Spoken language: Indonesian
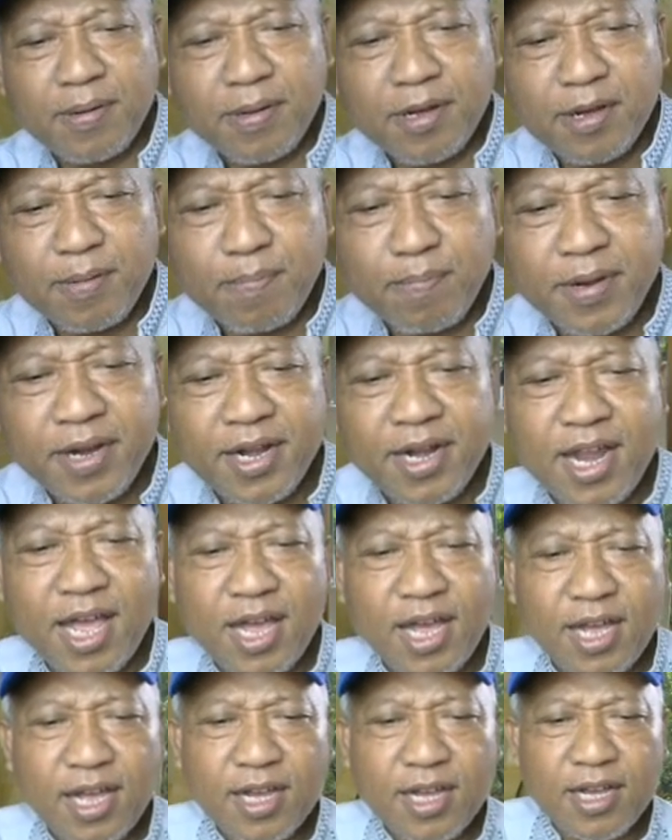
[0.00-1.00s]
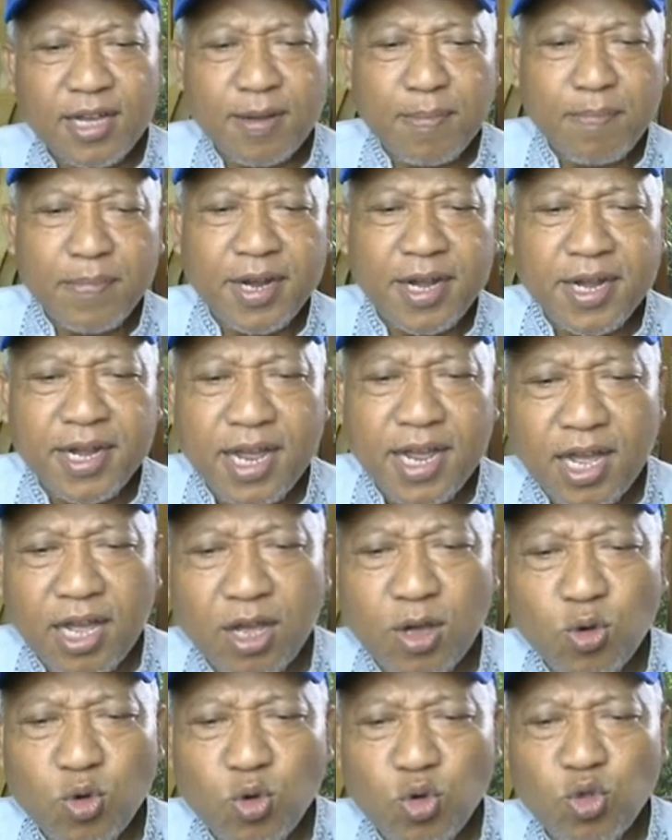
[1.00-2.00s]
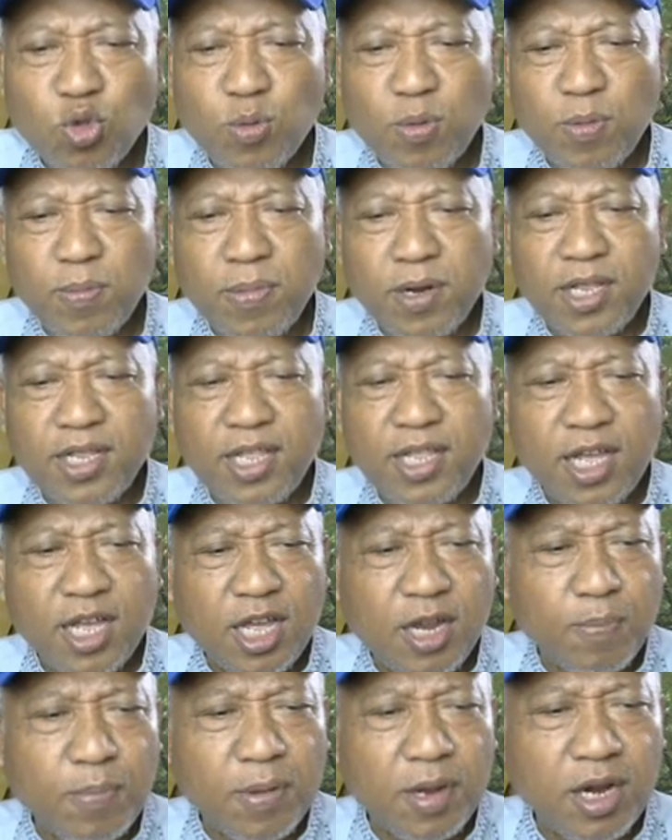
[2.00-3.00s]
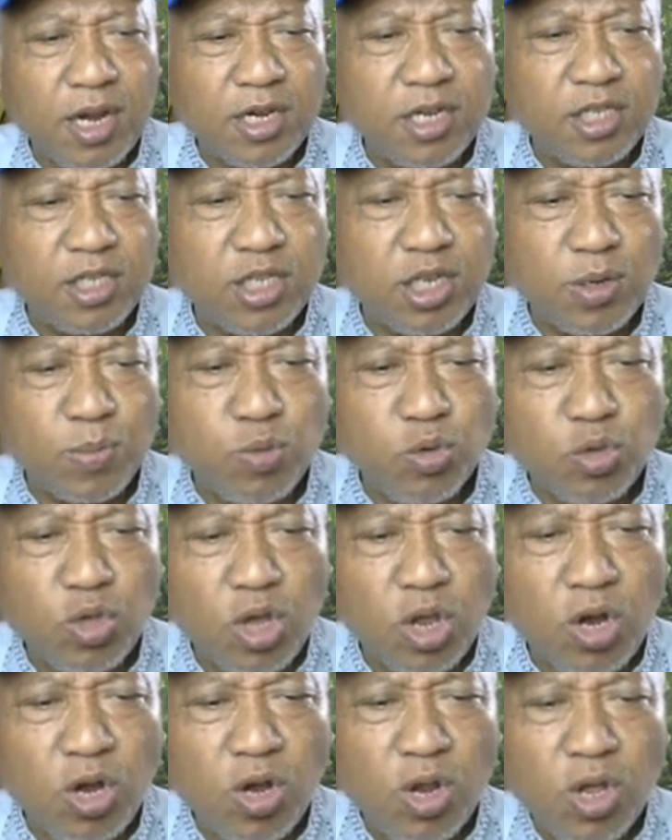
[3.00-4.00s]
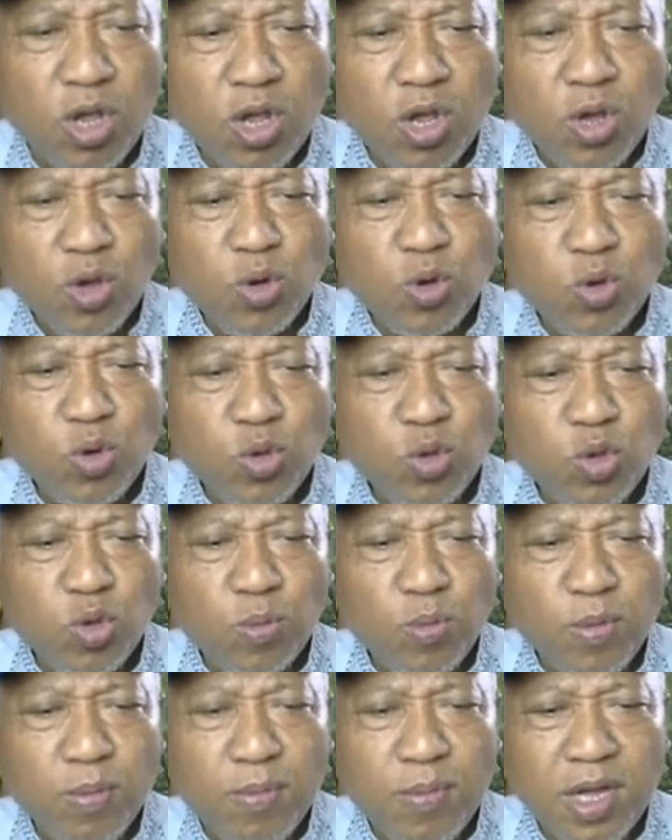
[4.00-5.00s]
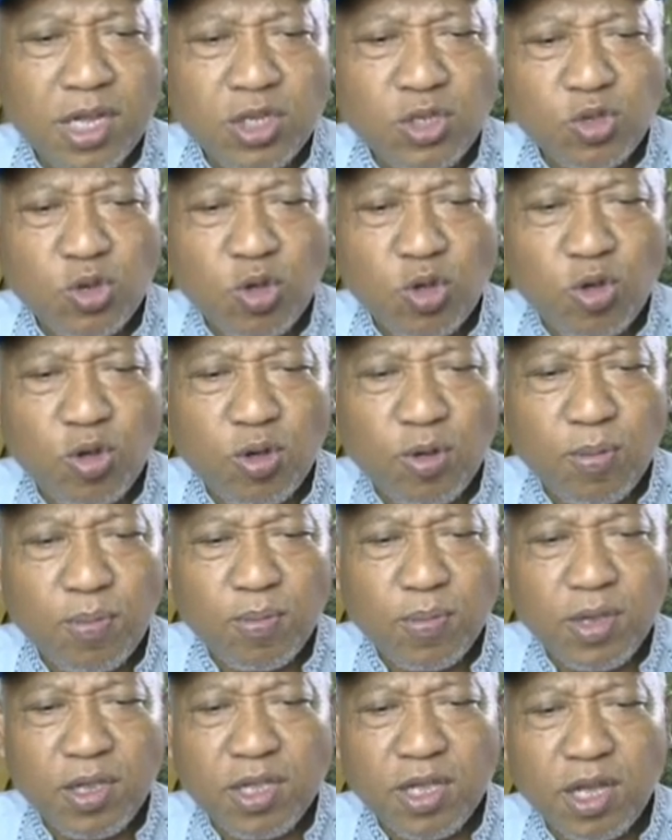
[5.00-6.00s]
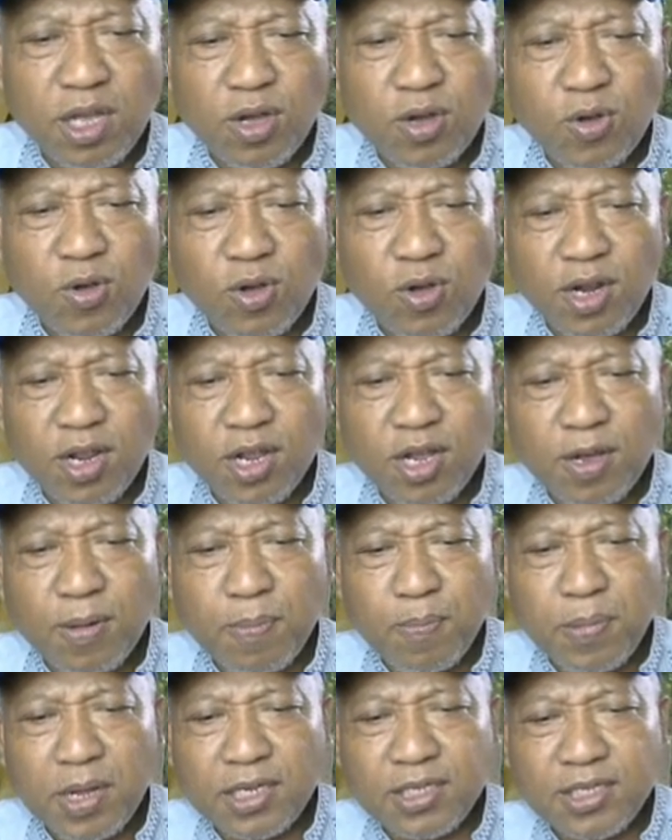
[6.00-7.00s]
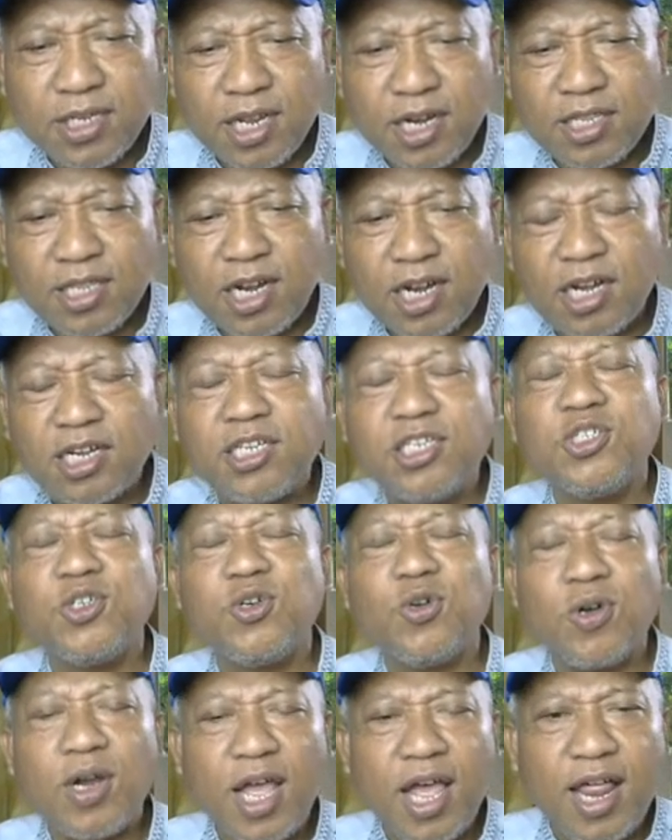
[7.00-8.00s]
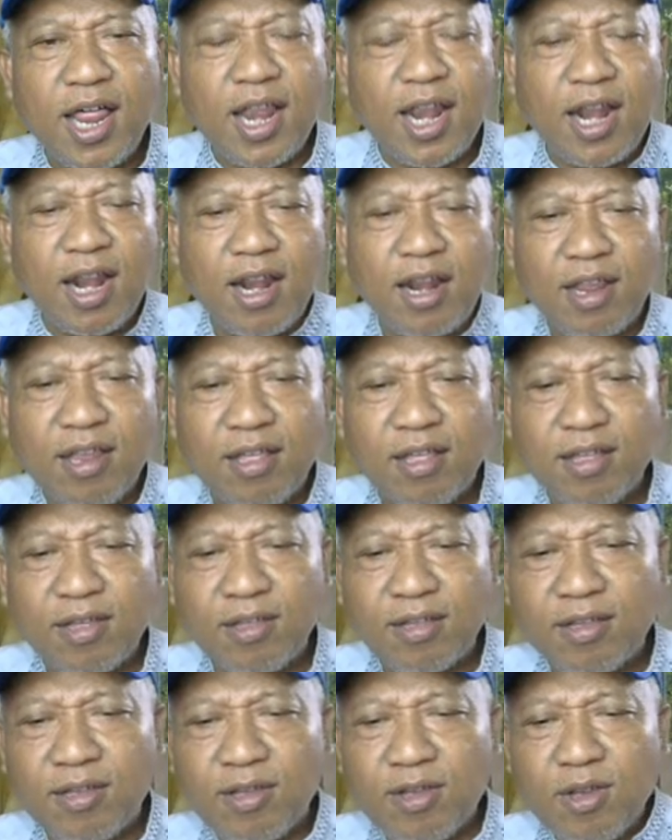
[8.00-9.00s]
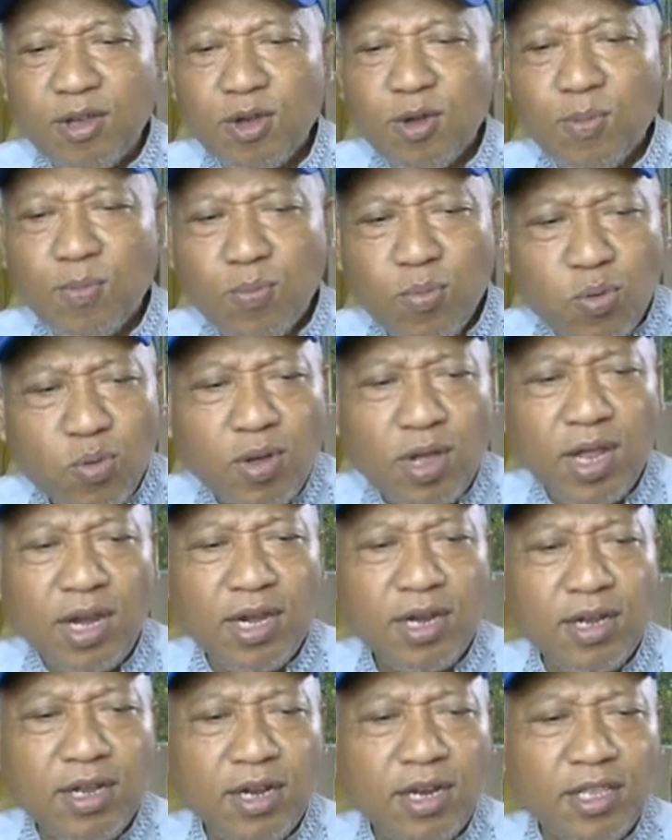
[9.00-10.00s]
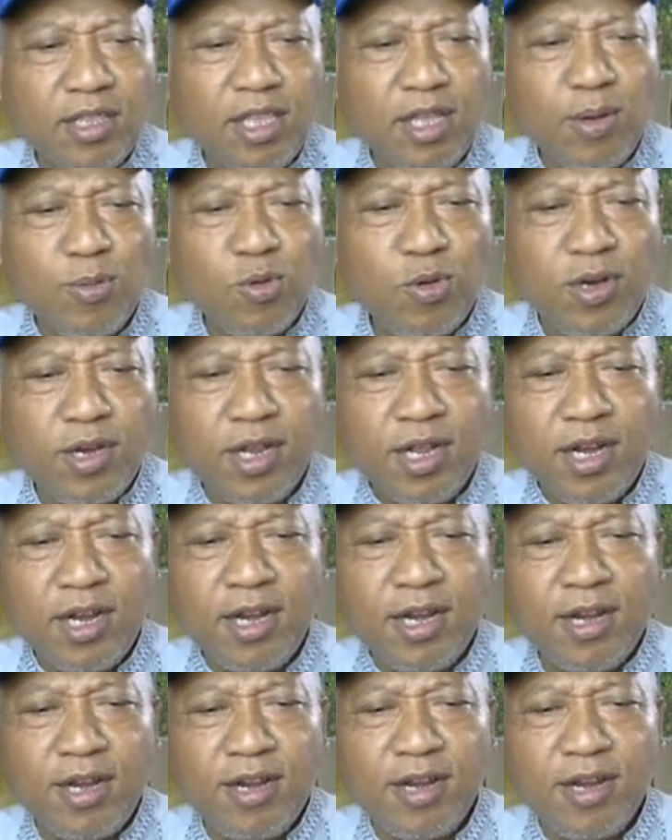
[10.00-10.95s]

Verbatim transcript: Kemenak Kemendak untuk memerintahkan para distributor untuk memasok minyak goreng ke pasar tradisional bukan ke retail modern